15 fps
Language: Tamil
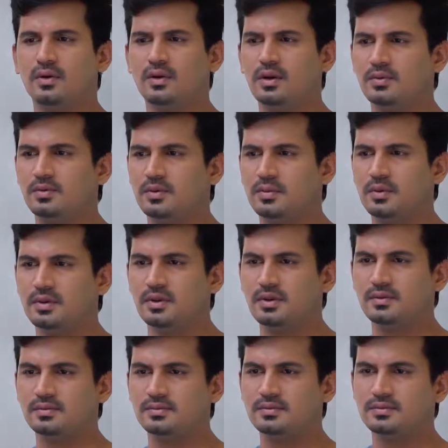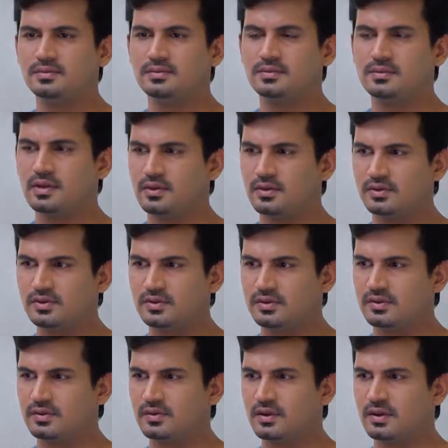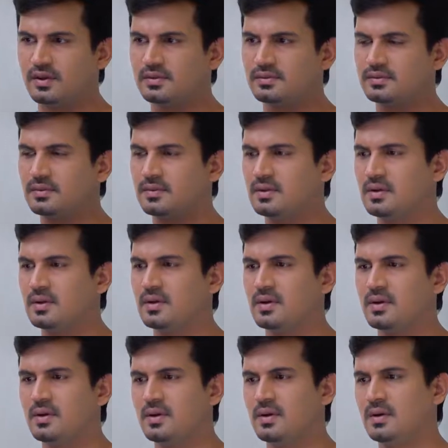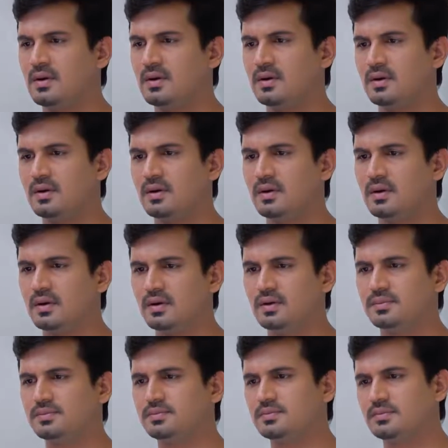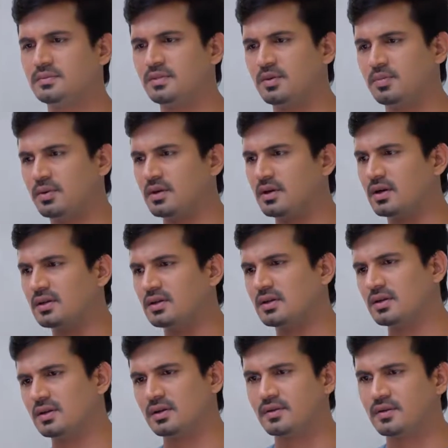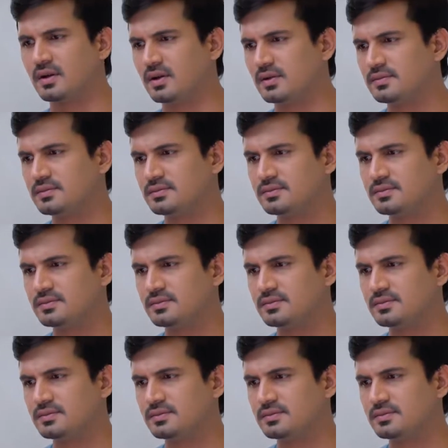என்னோட ஹனிமூன் பற்றி நான் யோசிச்சு வச்சுருந்தது வேற ஆனால் இப்போ நடந்துட்டு இருக்கிறது வேற